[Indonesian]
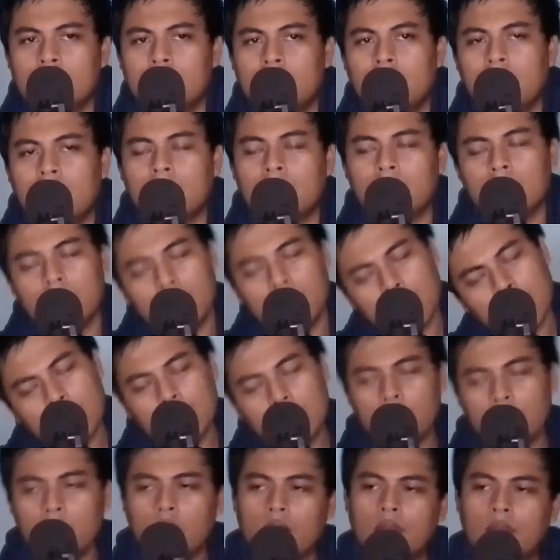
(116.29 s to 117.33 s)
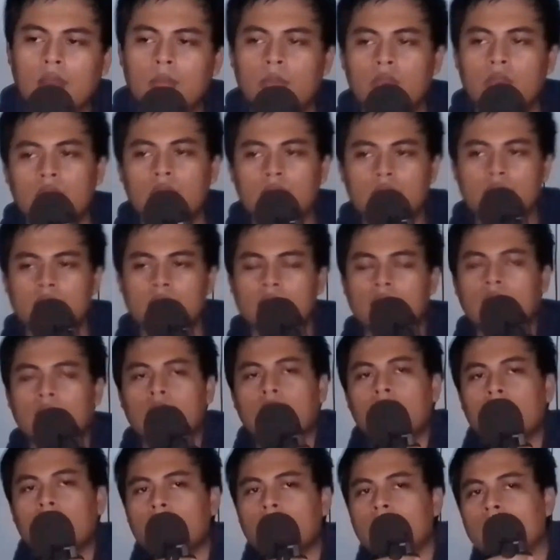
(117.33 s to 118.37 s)
dari anime jika
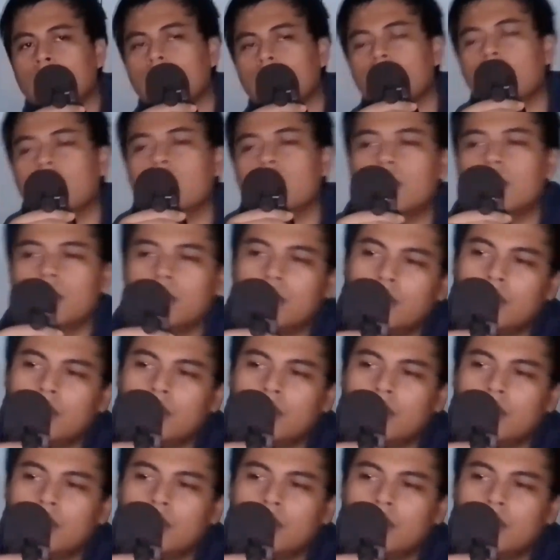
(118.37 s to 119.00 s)
kalian pernah lihat